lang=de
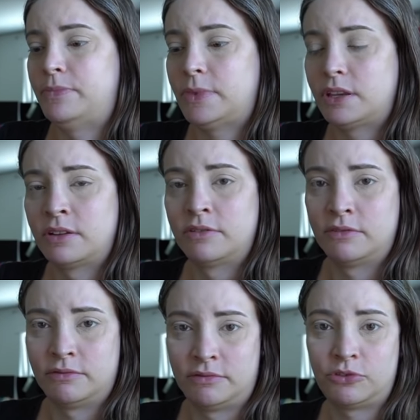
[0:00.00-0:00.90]

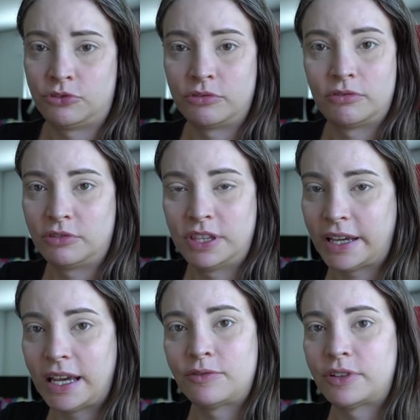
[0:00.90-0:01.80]
äh,
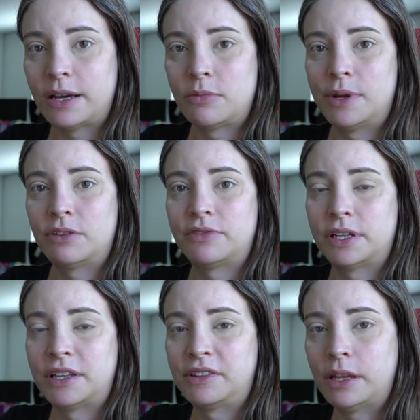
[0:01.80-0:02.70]
direkt von einem Moment auf den
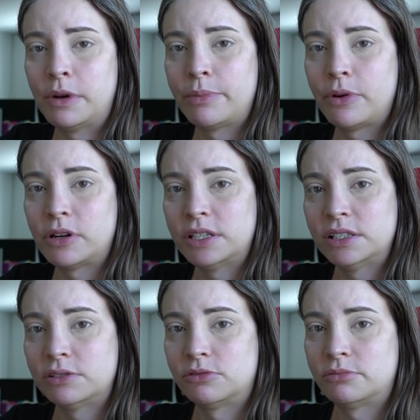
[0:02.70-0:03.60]
anderen zusammengebrochen
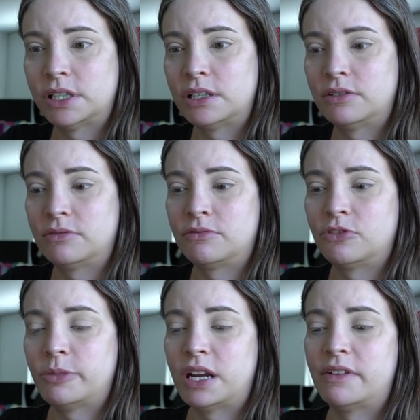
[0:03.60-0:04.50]
ist und man
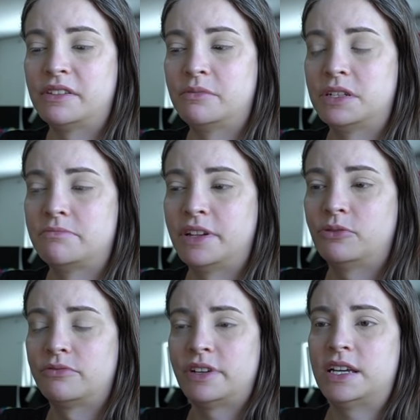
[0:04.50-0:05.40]
normalerweise mit dem
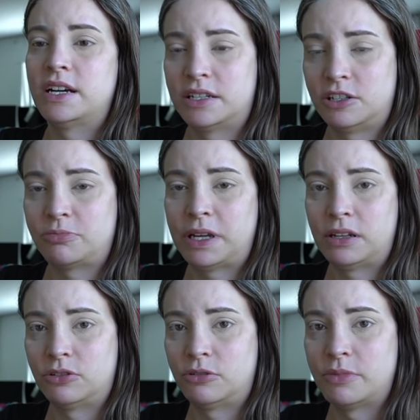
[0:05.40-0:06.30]
Personenverkehr halt entsprechend
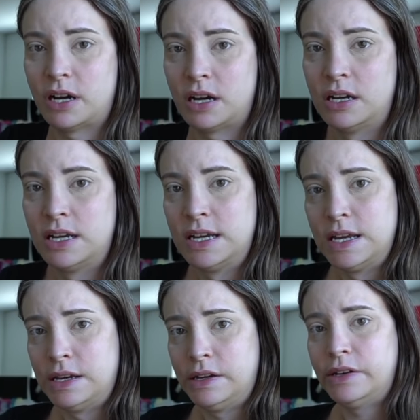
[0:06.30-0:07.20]
auch nochmal
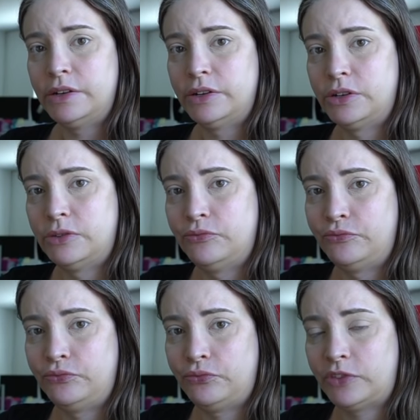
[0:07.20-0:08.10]

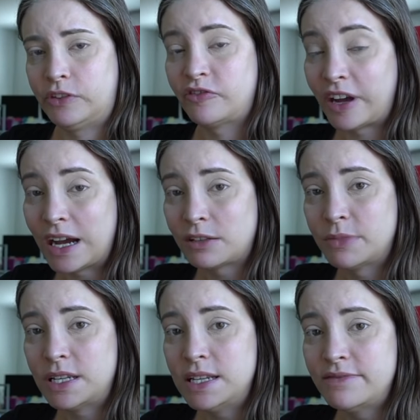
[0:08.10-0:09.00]
ähm, Fracht
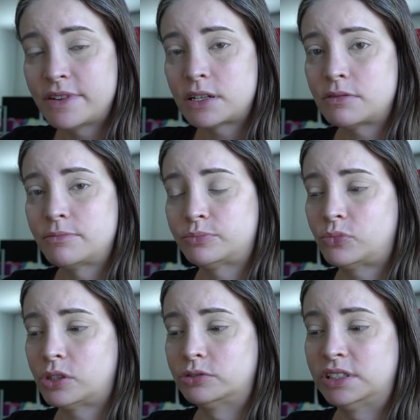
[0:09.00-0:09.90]
mitliefert.
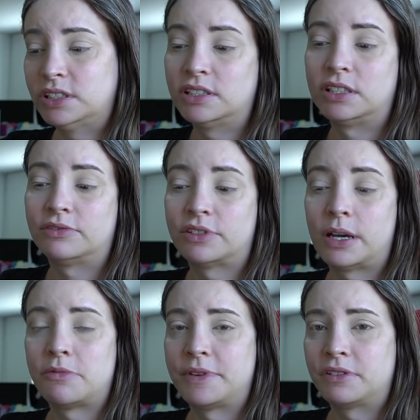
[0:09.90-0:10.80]
Und das ist halt von
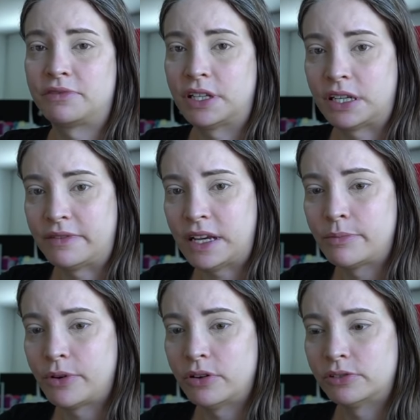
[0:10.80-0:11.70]
einem Moment auf den anderen
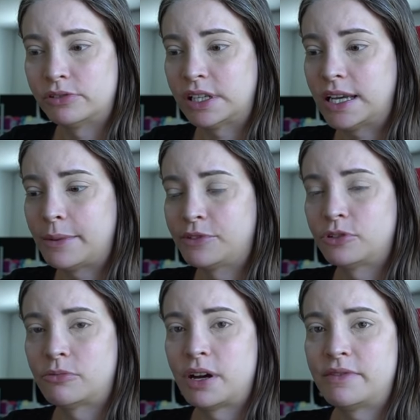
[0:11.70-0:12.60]
weggebrochen und dann gab es nur
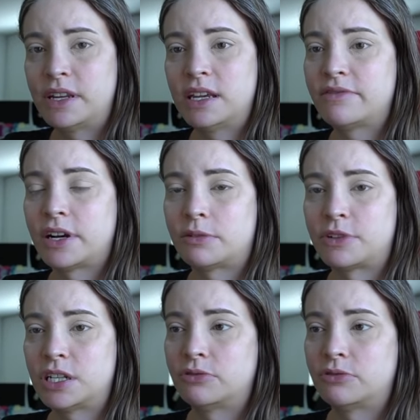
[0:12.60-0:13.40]
noch ein paar wenige Frachtmaschinen